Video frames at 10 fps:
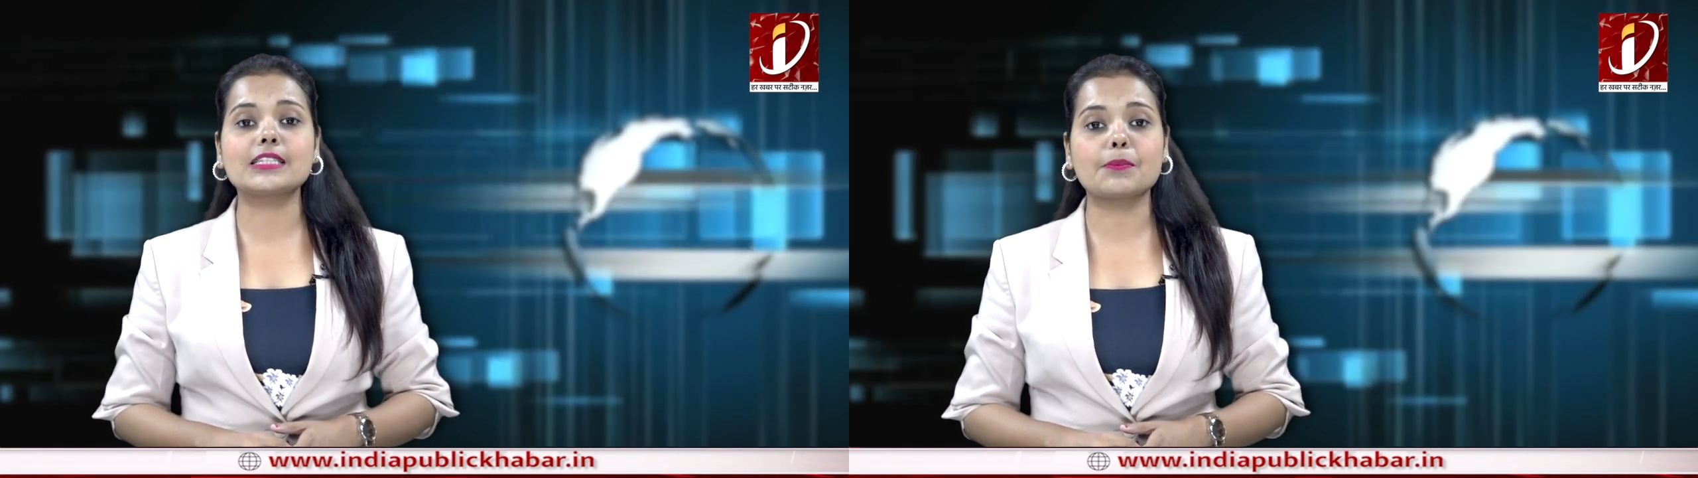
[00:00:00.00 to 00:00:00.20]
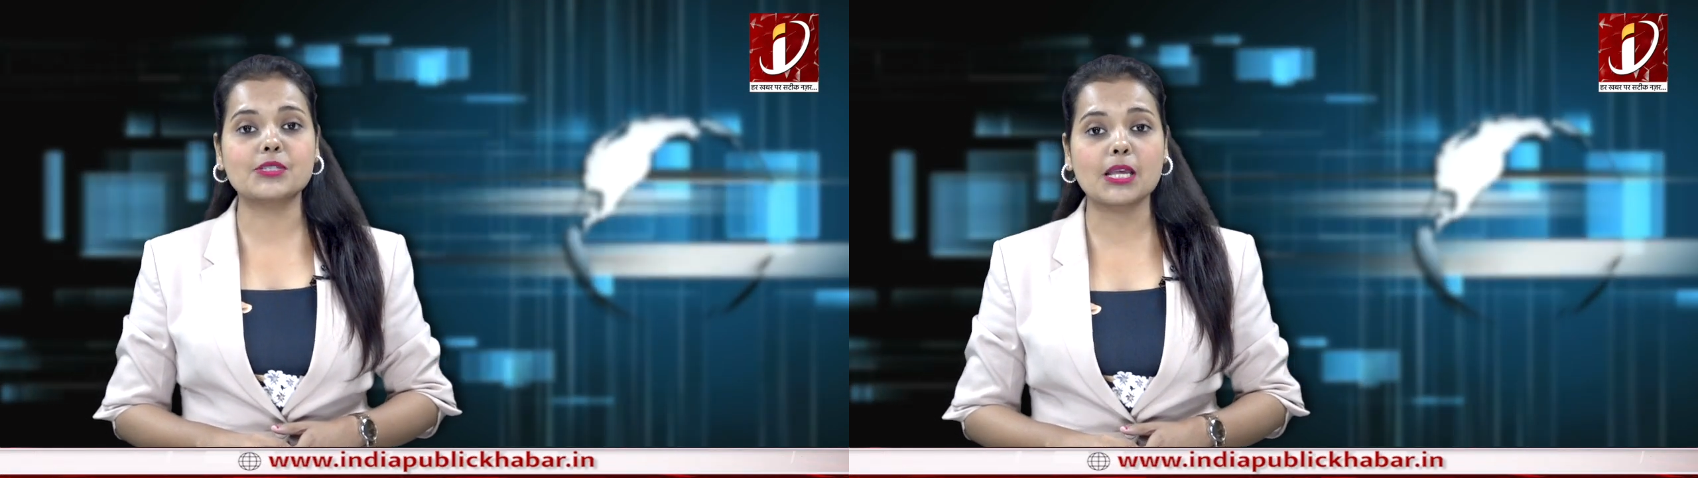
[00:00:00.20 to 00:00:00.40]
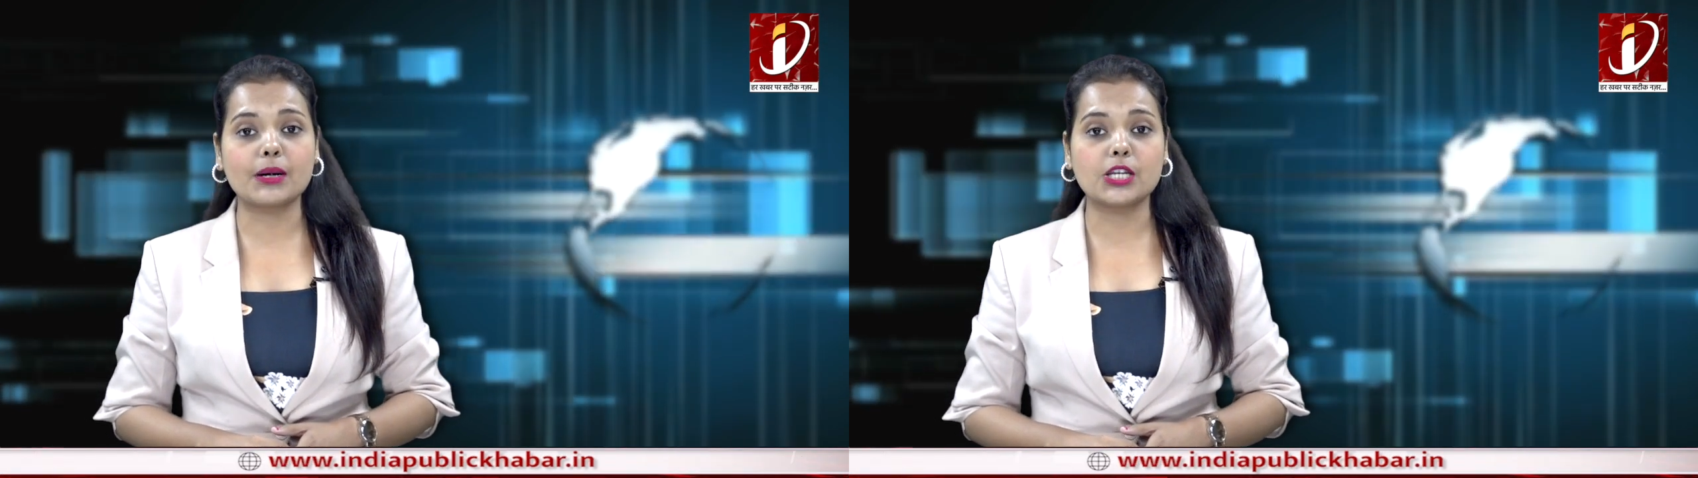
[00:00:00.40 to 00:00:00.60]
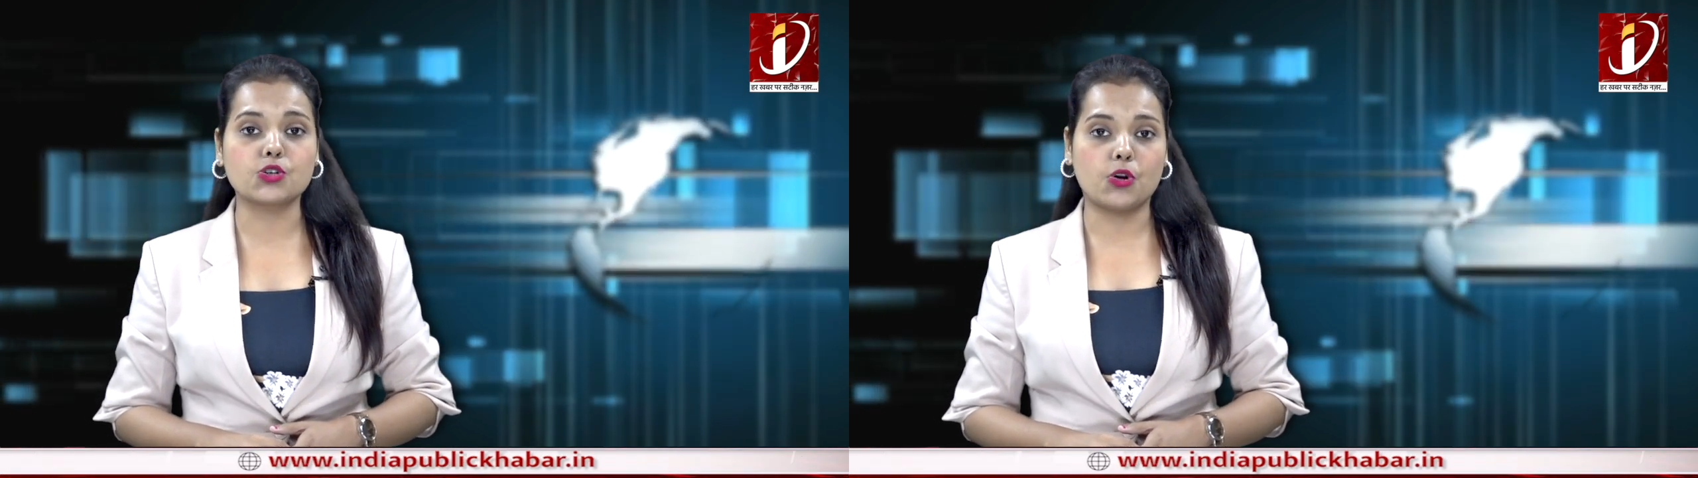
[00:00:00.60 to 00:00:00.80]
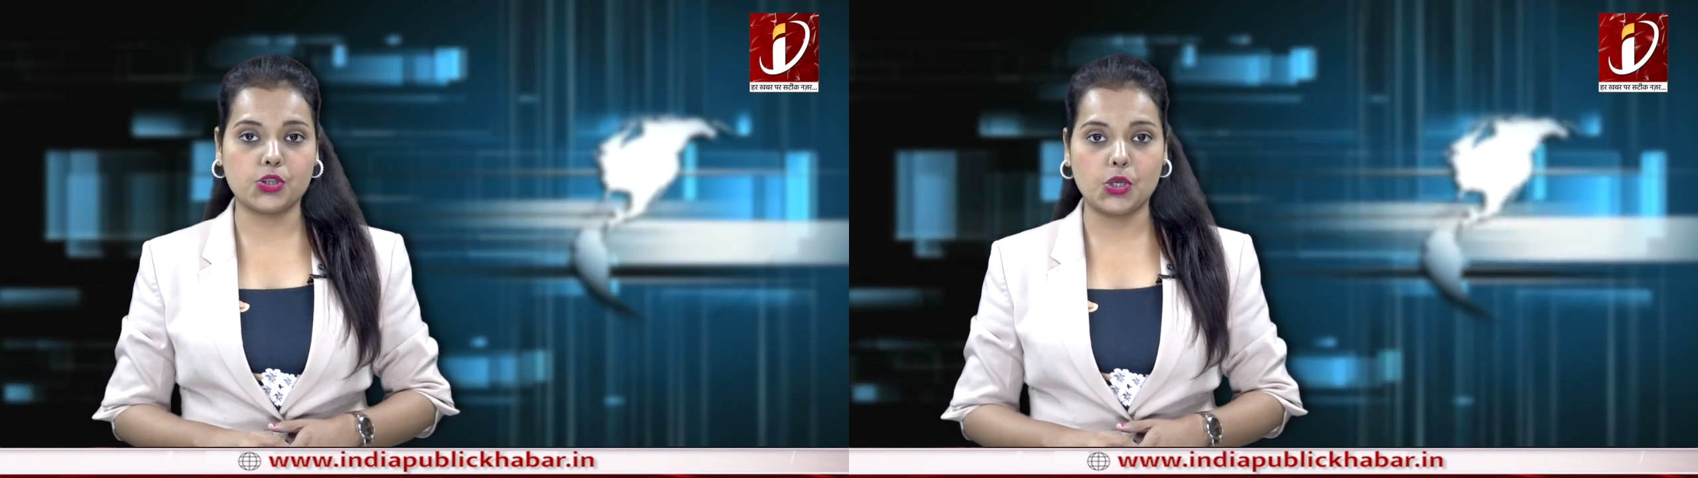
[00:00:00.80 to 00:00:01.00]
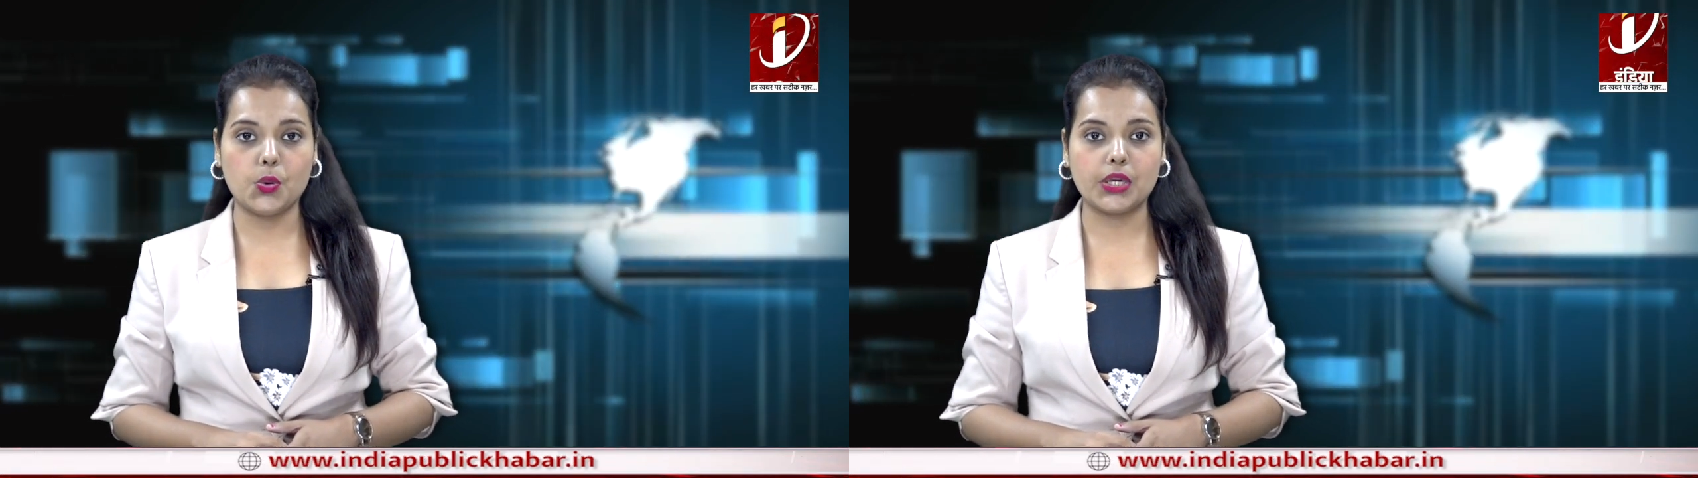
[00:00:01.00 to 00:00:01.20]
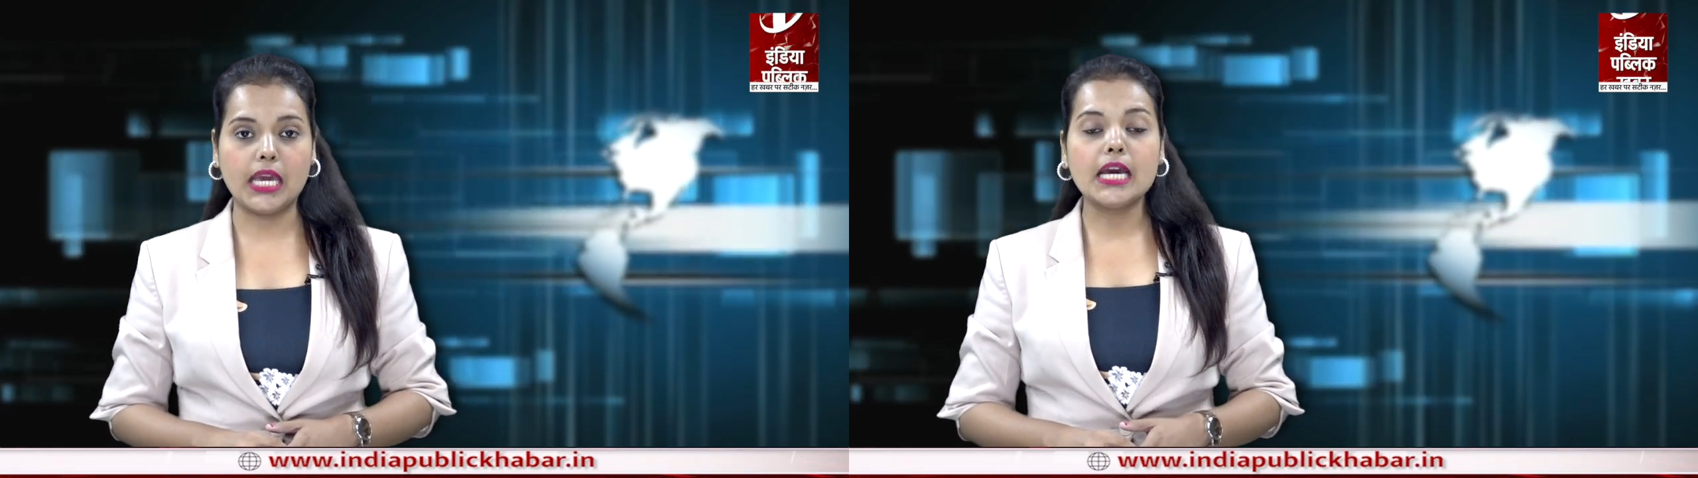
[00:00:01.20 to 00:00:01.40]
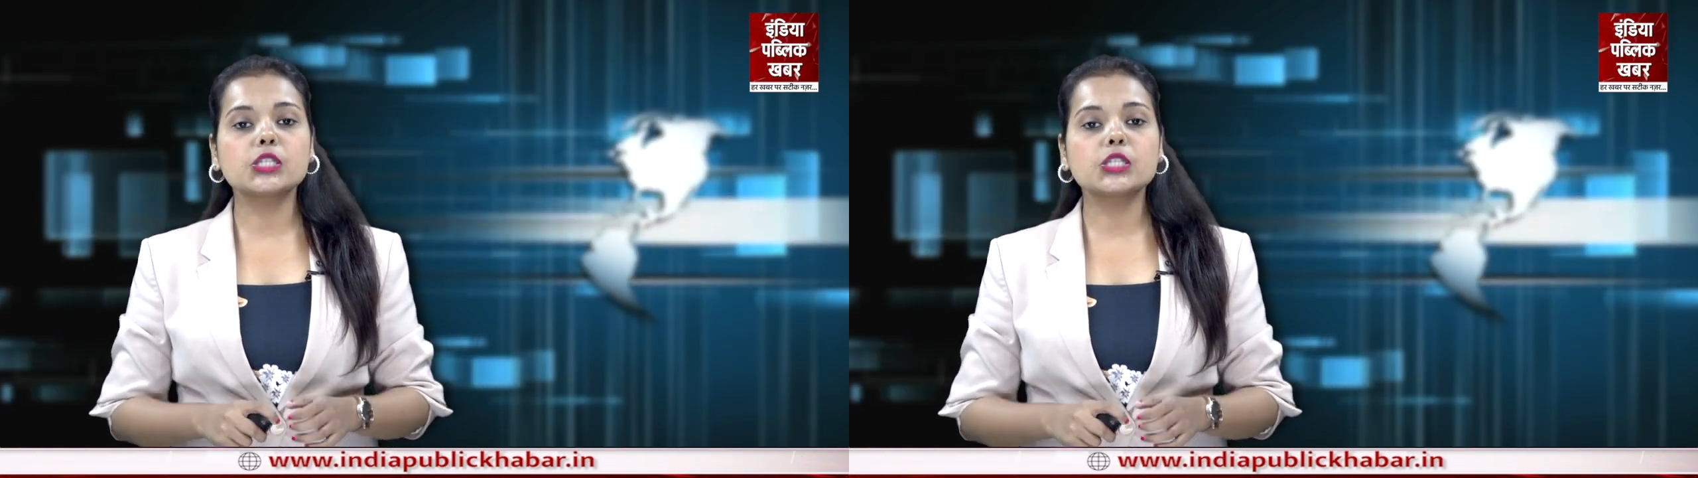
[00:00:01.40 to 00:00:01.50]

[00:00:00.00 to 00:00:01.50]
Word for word: सबसे बड़ी चुनौती होगी